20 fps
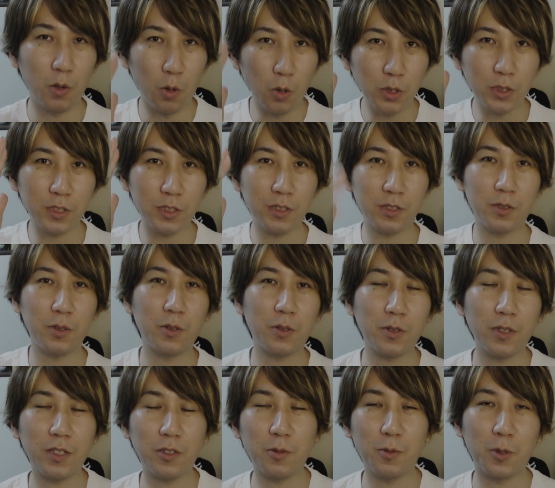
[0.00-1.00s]
ボスというこ
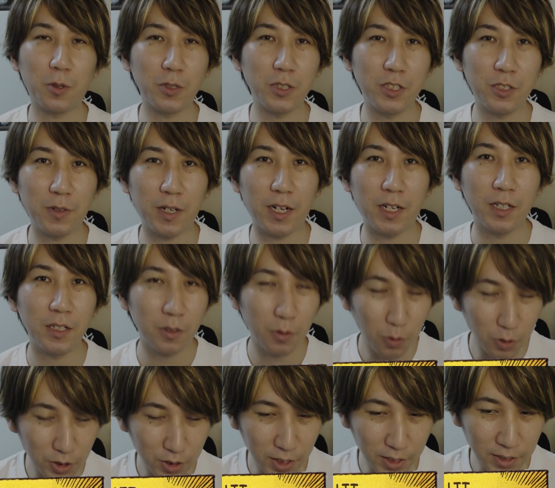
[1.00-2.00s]
とでどうもこんにちは、
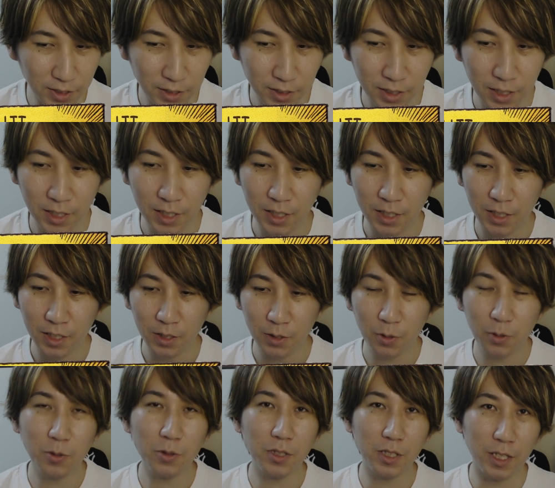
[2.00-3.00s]
コウジです。
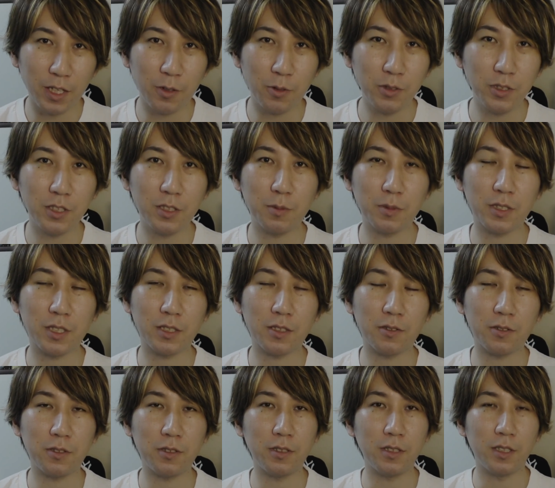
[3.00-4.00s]
ということでね、本日も早
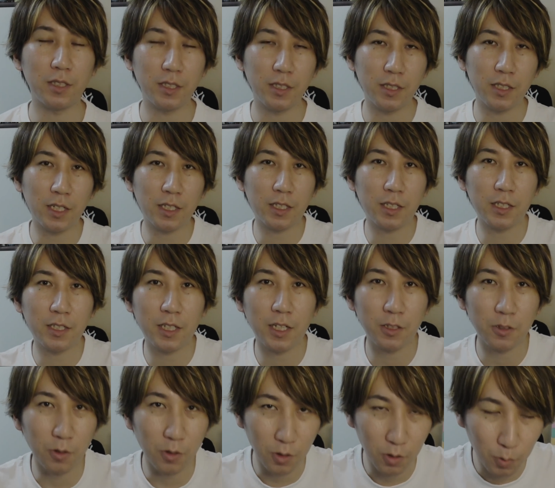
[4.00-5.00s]
速やっていきた
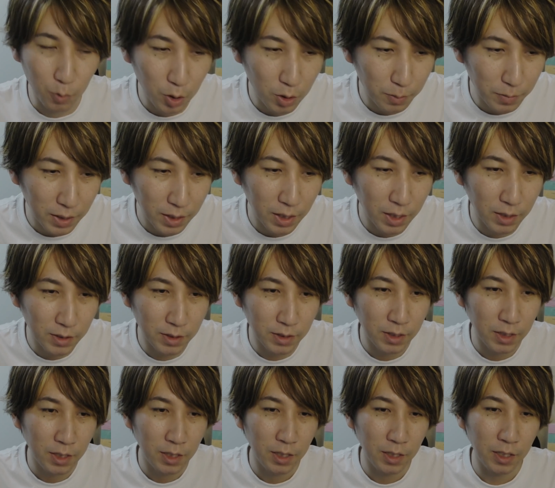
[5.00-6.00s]
いと思います。
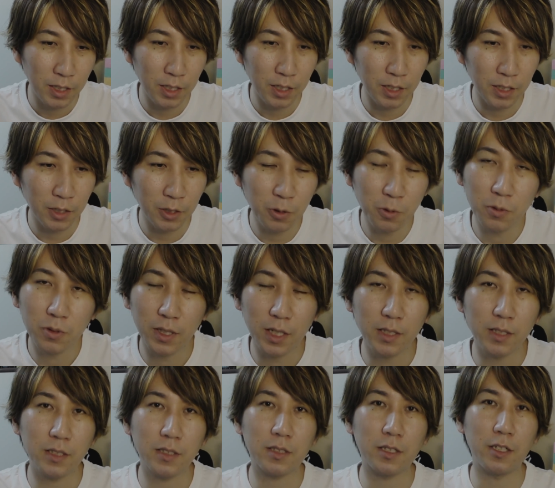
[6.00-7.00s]
で、今日な
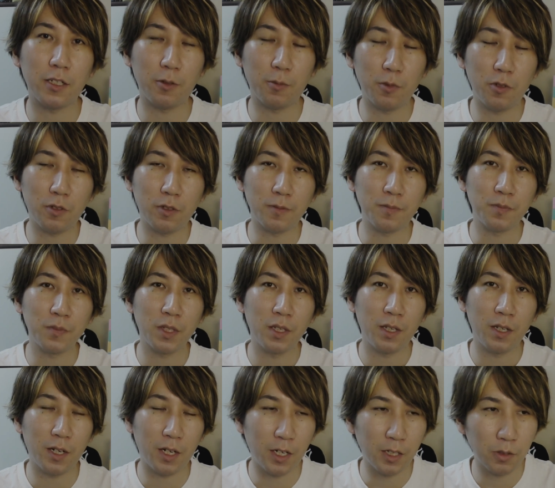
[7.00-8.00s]
んですけれども、
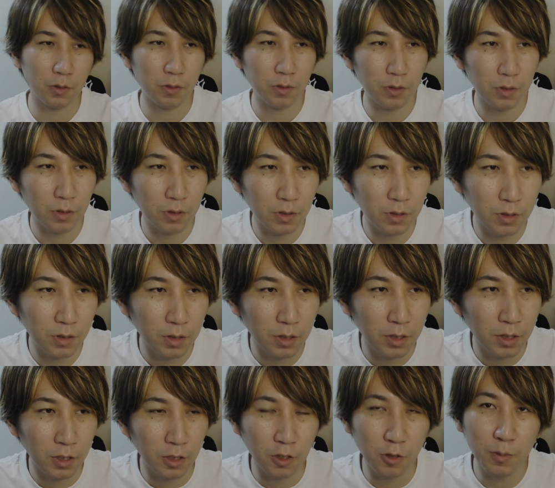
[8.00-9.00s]
あ
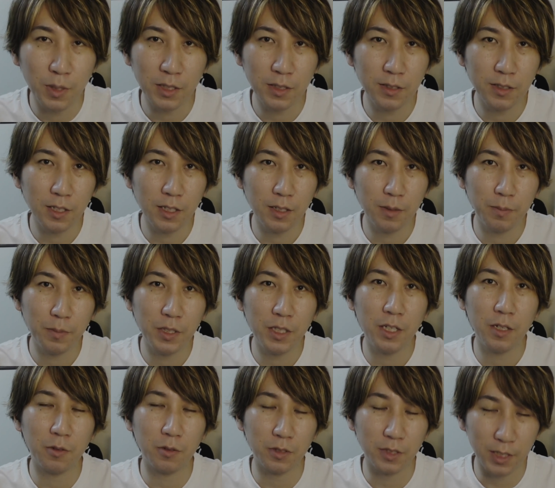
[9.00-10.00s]
のー、馬面
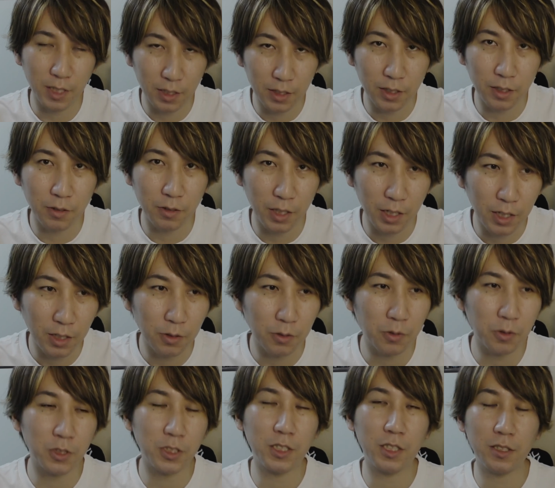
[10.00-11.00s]
ビデオさんっていうね、あの、
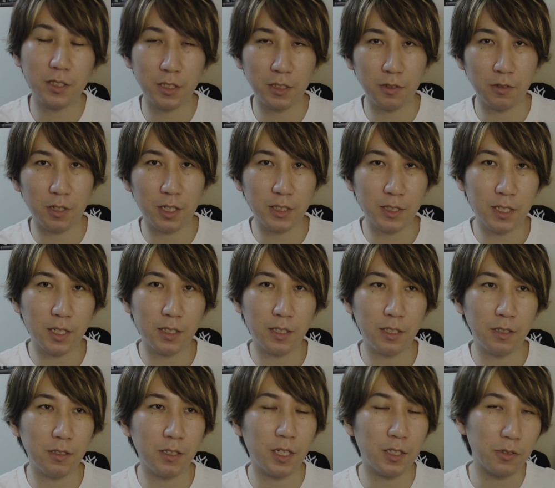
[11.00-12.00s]
都市伝説を扱っ
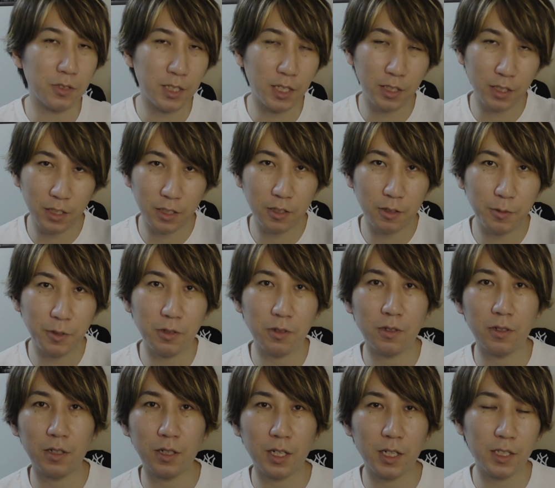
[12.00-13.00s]
てるあの3人組
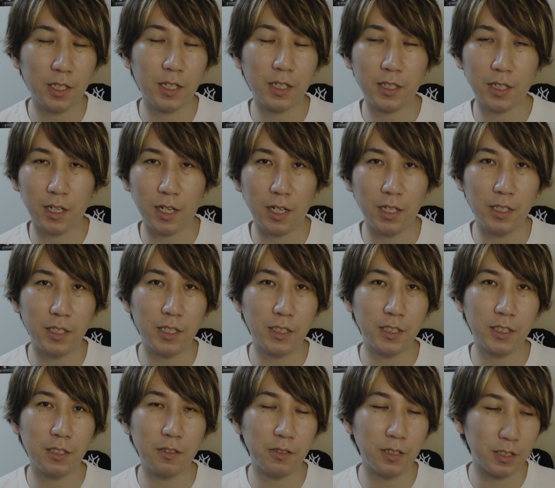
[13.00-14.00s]
の方々がいらっ
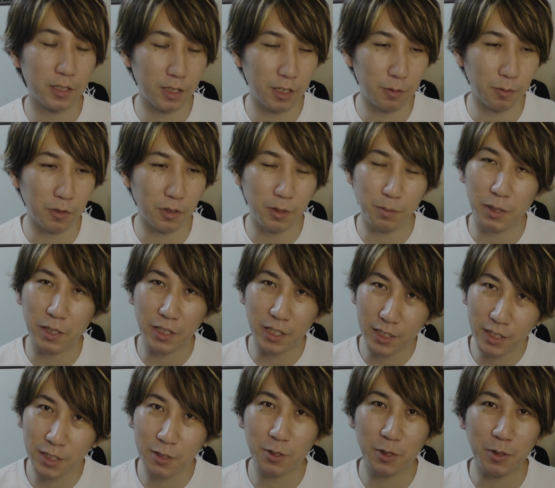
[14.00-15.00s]
しゃるんですけども、まあい
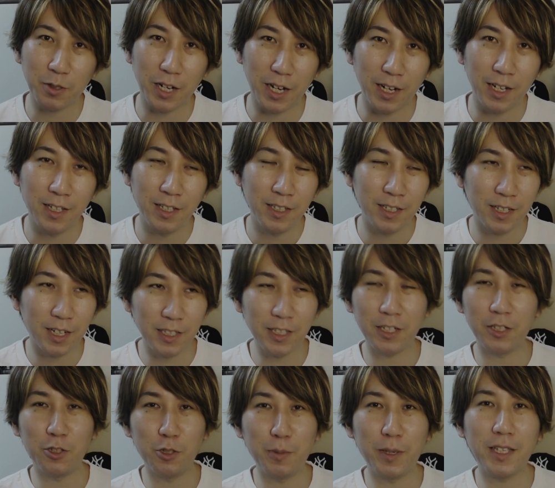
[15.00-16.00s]
らっしゃるというか、かな
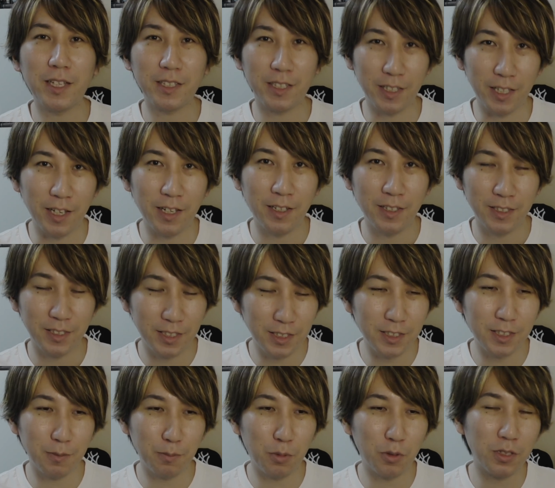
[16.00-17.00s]
り有名なんでね、
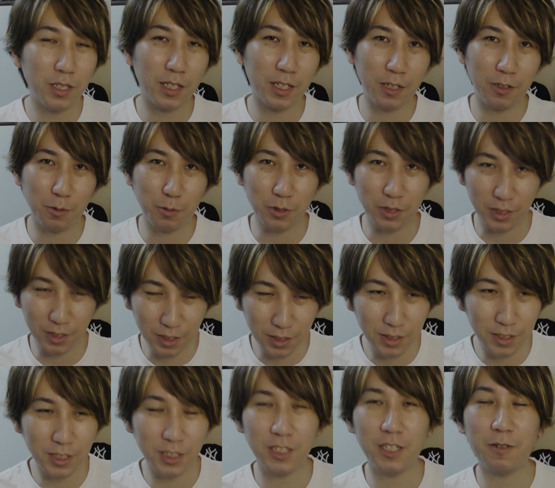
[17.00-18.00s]
全然僕なんかよりも
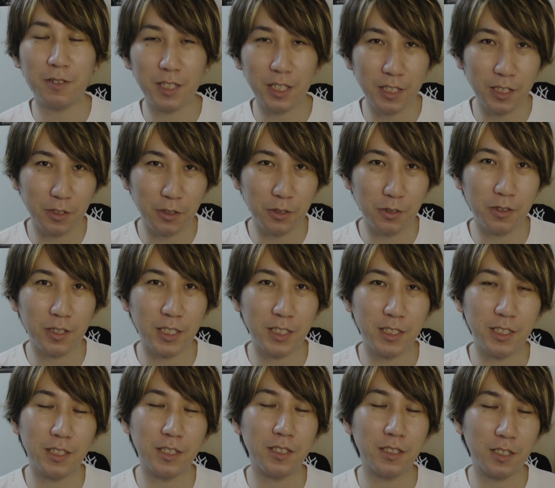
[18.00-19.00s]
全然知れ渡ってる人た
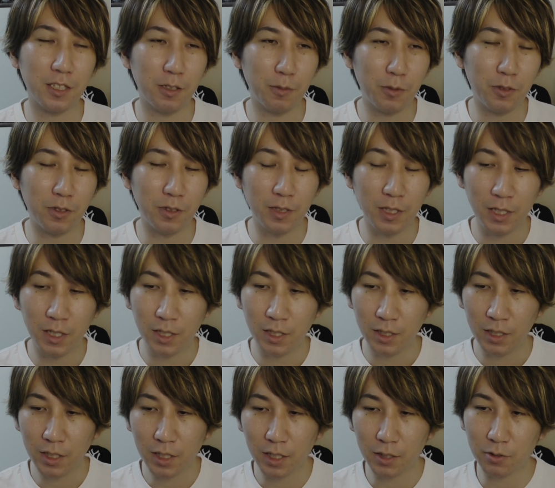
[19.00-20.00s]
ちなんですけども、
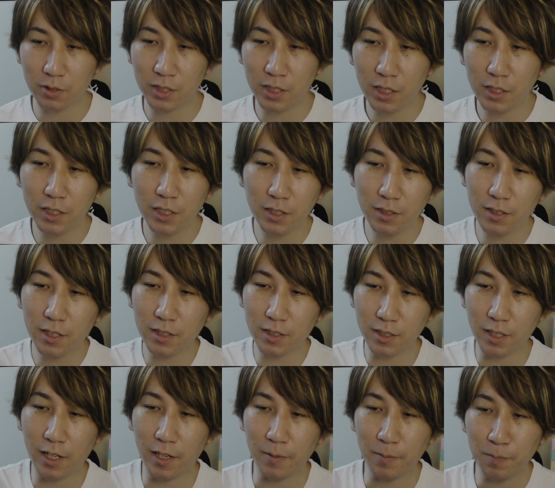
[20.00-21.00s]
なんかあの、先日です
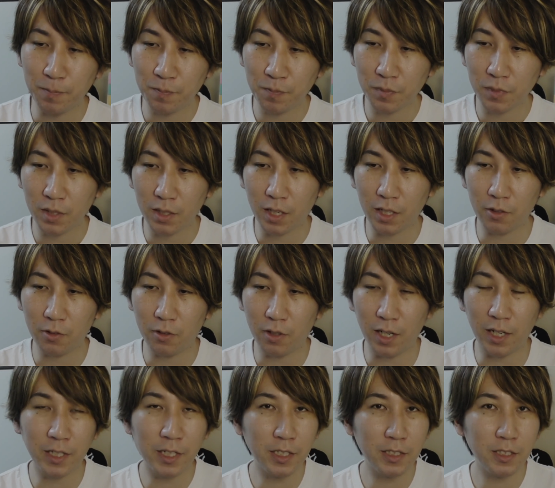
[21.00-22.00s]
ね、あの
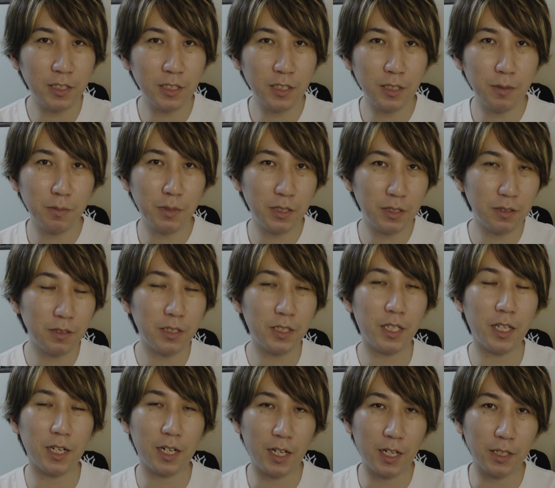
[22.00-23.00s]
明智光
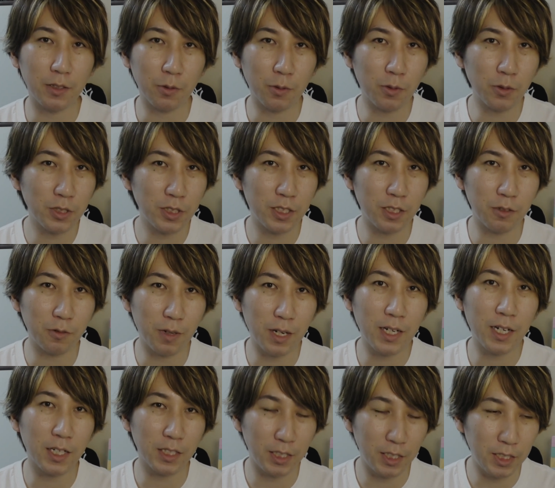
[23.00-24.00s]
秀が残してる和
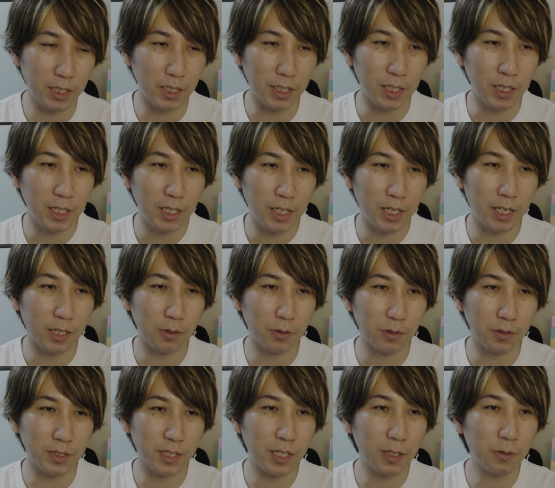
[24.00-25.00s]
歌にあ
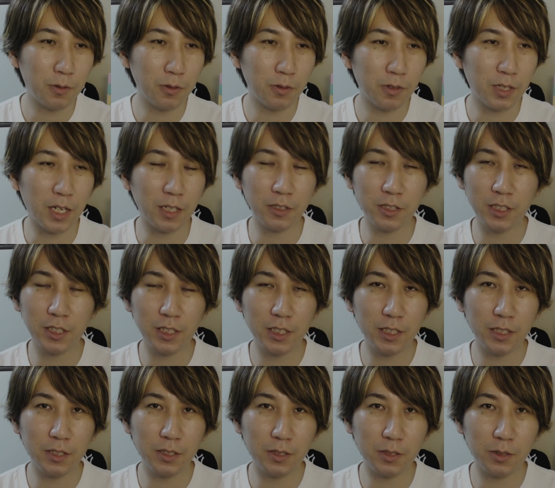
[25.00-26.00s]
の財宝の隠
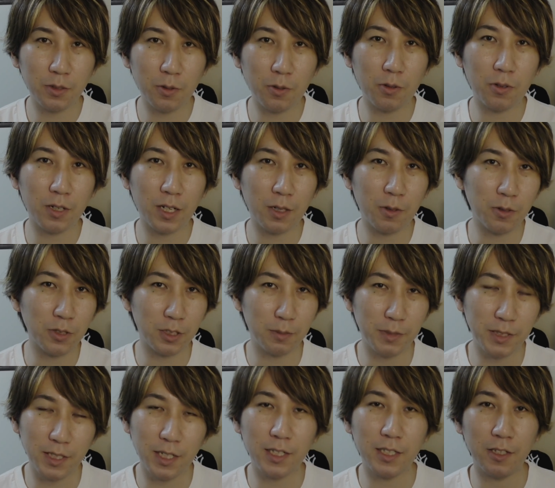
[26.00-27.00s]
しどころがこう
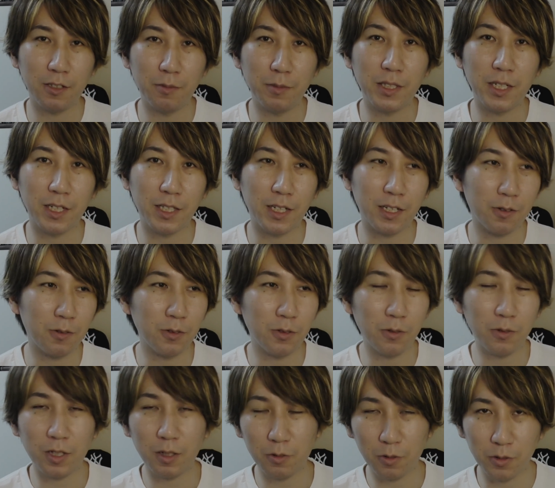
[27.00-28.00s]
示されてるみたいなこう
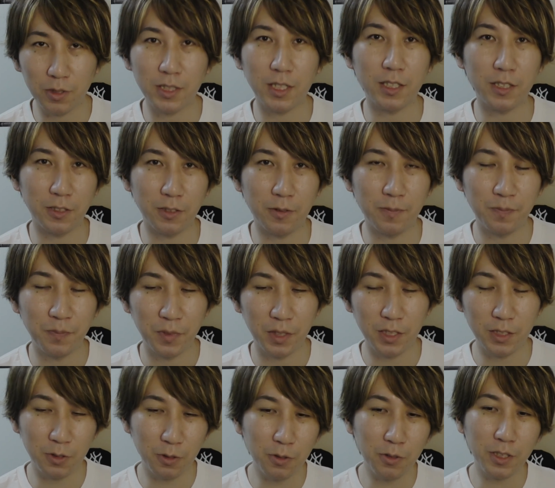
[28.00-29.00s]
動画を撮ってたんですよ
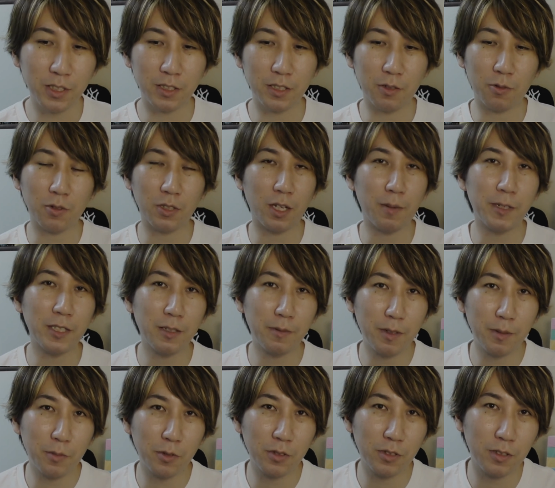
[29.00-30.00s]
でそれをですねこうたまた
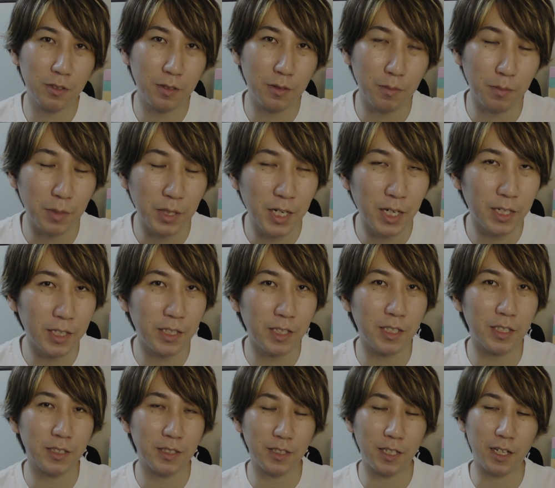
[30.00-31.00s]
ま僕見かけて
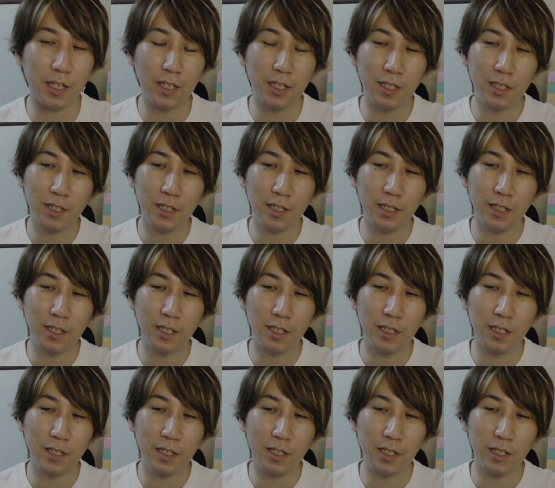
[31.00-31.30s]
ですね